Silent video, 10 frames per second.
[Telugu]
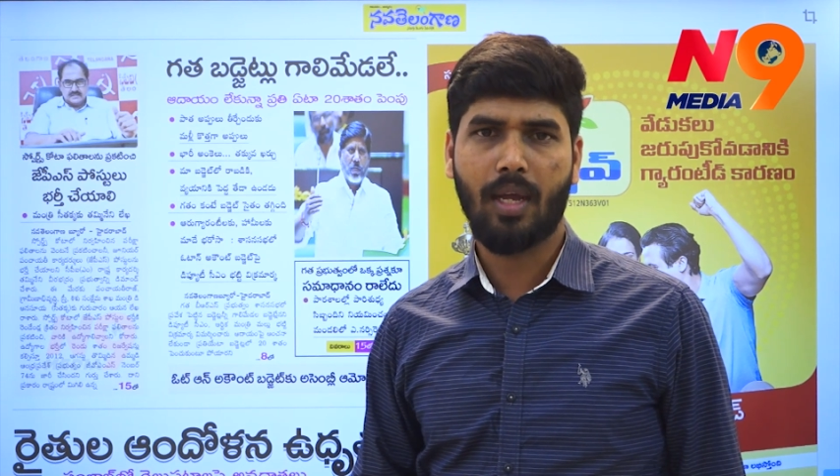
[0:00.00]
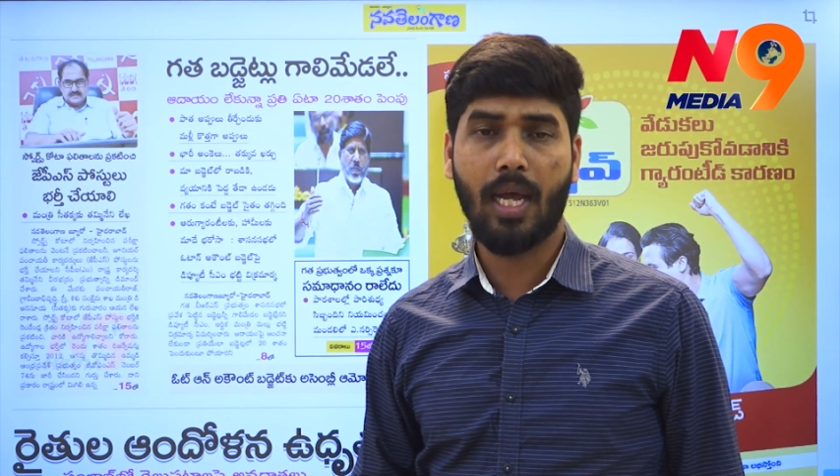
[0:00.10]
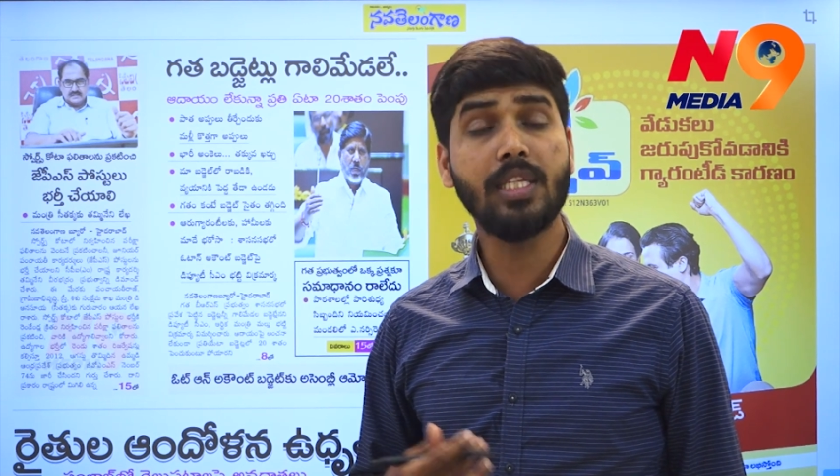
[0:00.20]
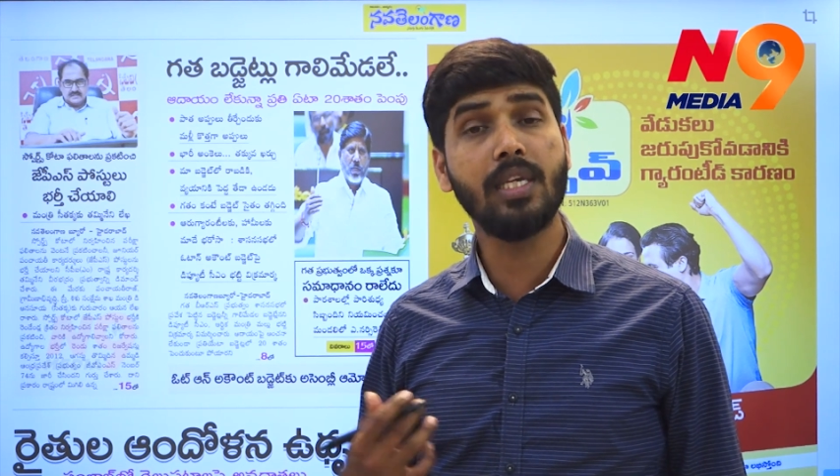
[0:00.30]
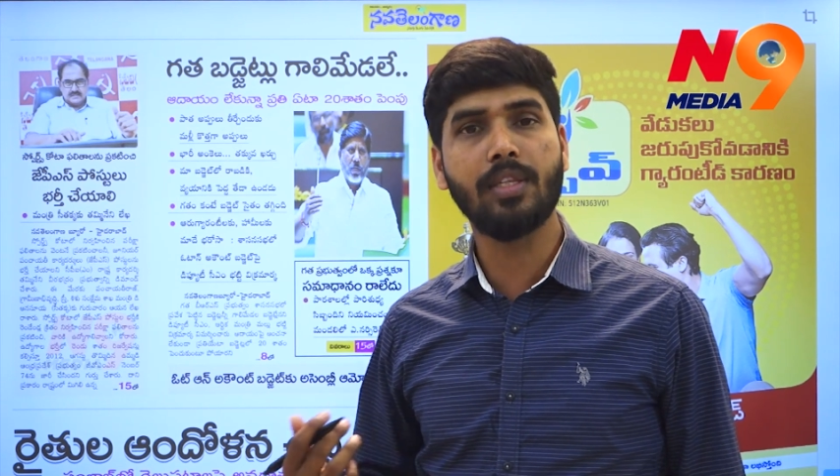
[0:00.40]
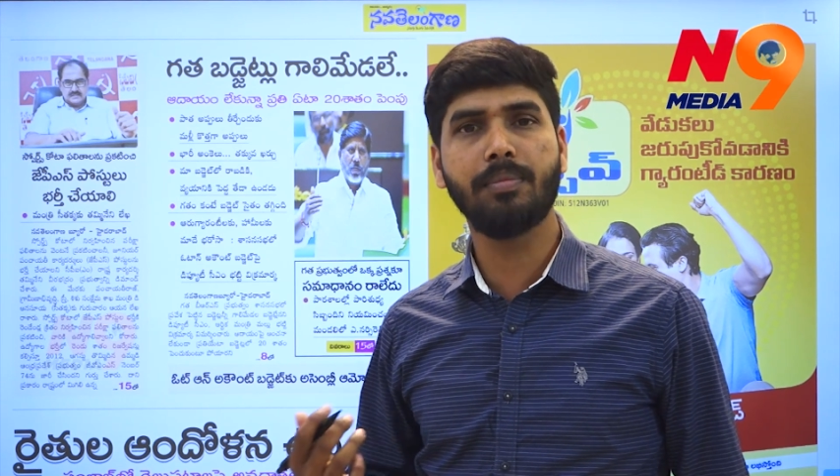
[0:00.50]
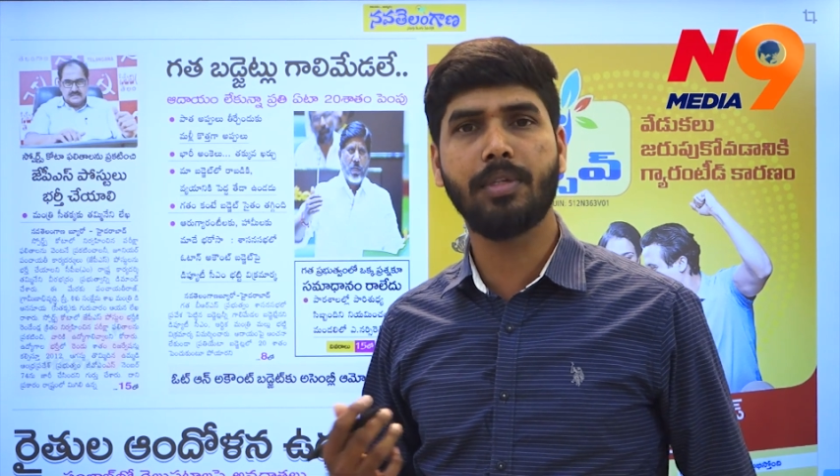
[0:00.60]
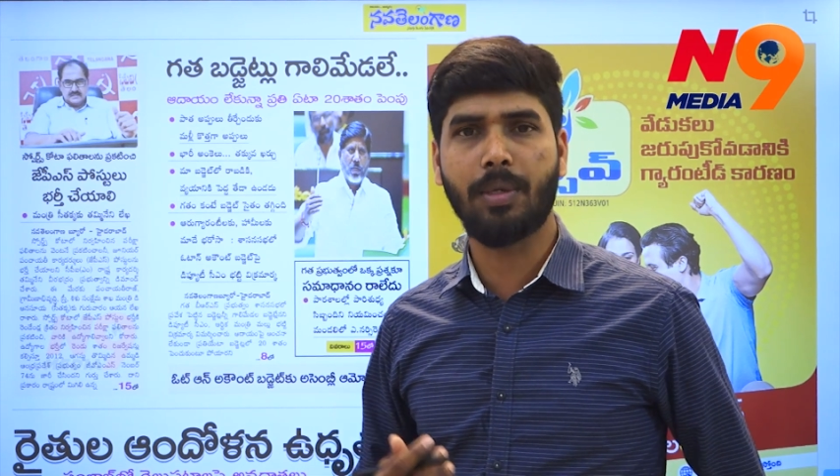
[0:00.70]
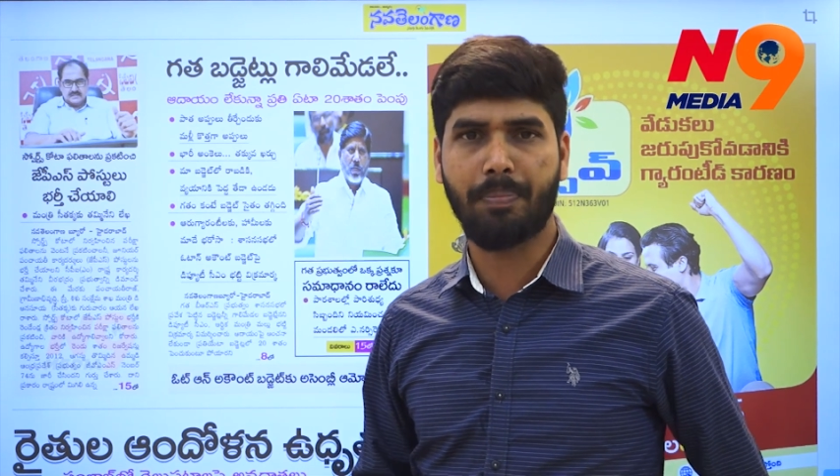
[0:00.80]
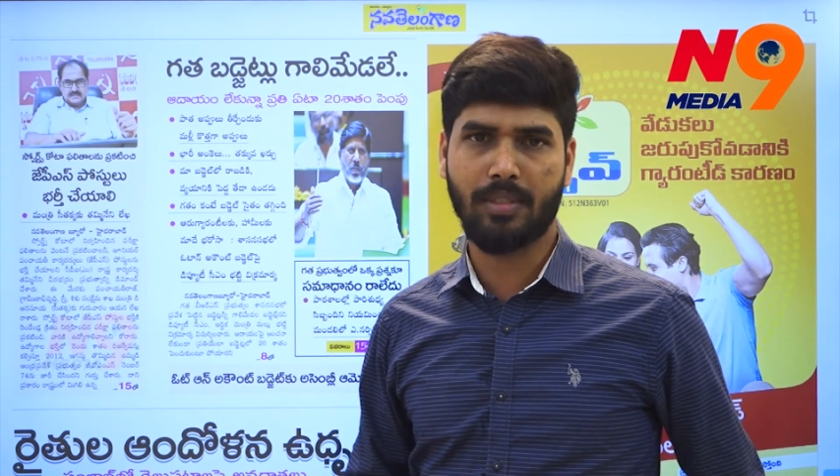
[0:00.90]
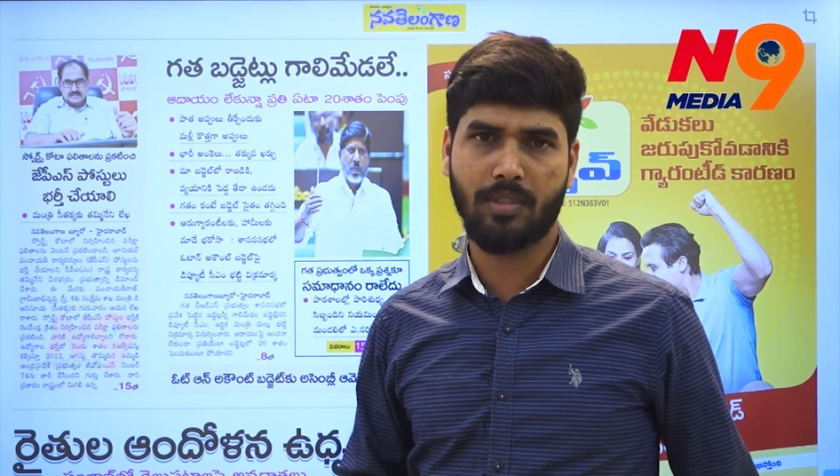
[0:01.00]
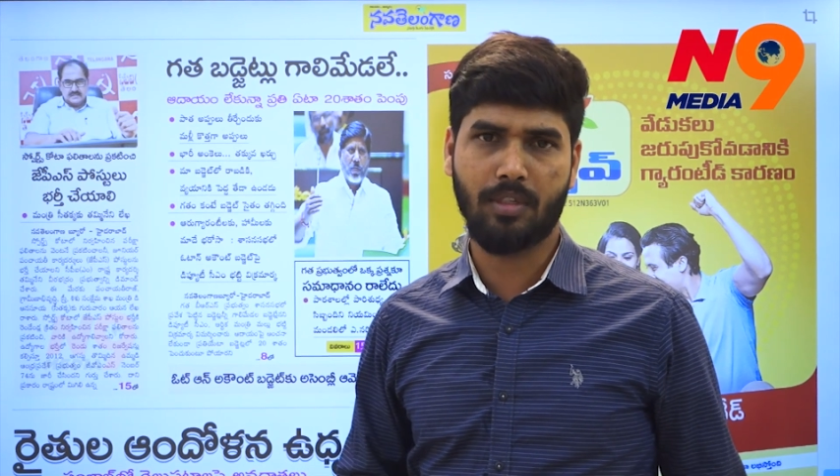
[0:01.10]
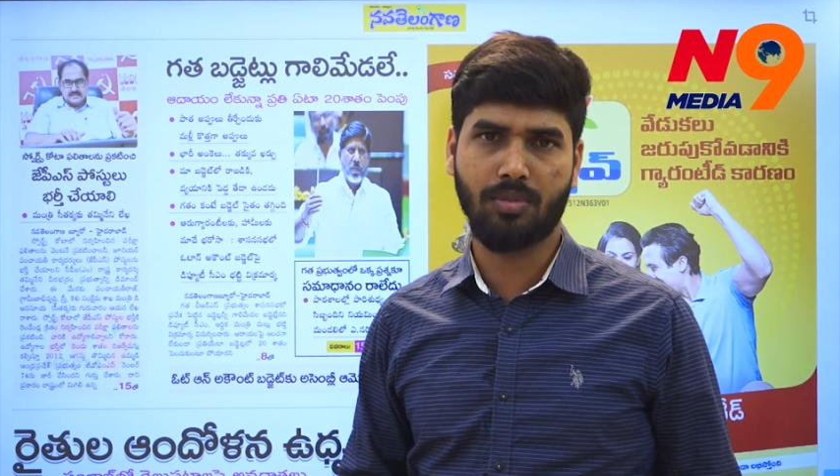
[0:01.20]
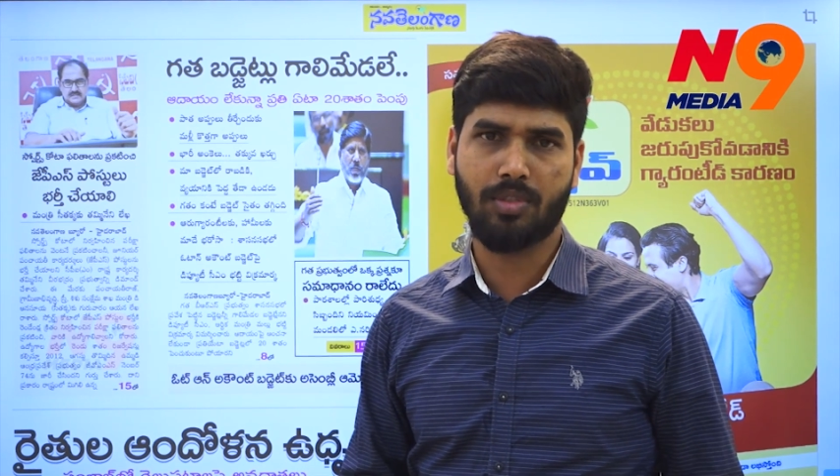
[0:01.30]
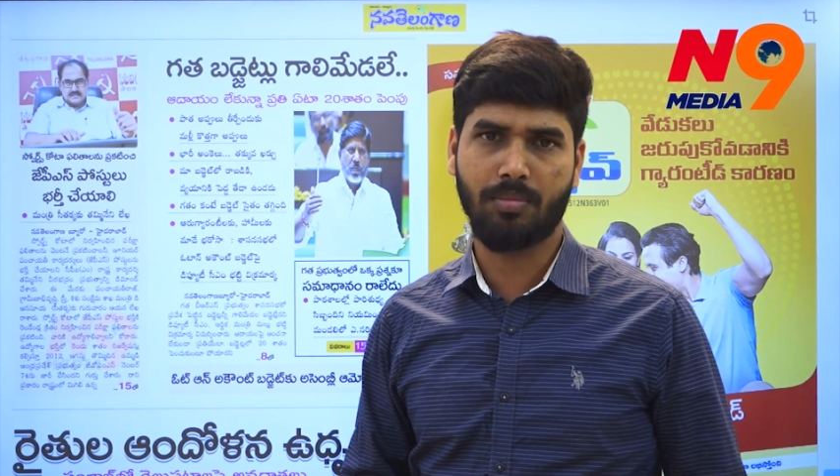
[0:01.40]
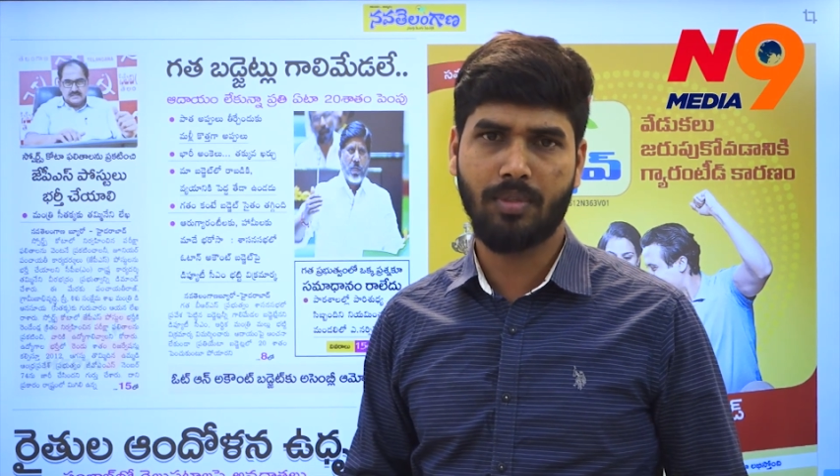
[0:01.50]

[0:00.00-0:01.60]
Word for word: అది అది మీరు చెప్పాల్సిన అవసరం